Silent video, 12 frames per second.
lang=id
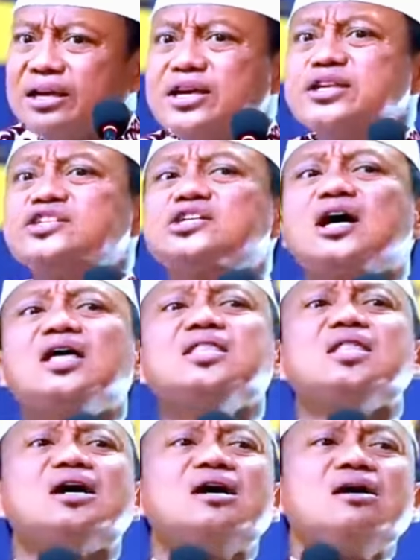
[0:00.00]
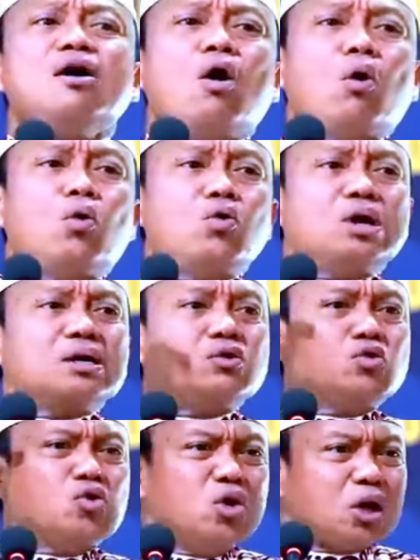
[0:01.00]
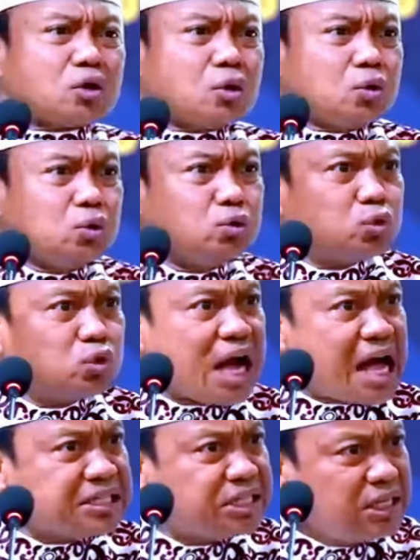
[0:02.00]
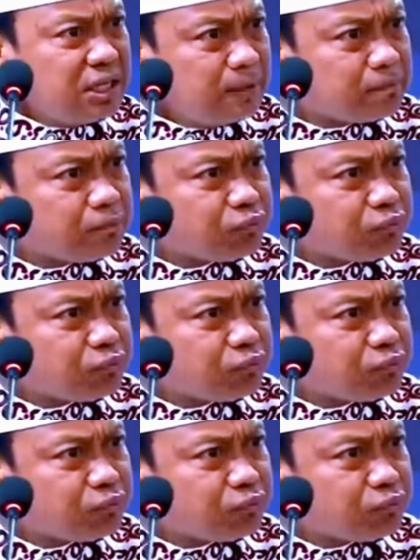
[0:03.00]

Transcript: insya Allah uleng-uleng ko runtuk gaji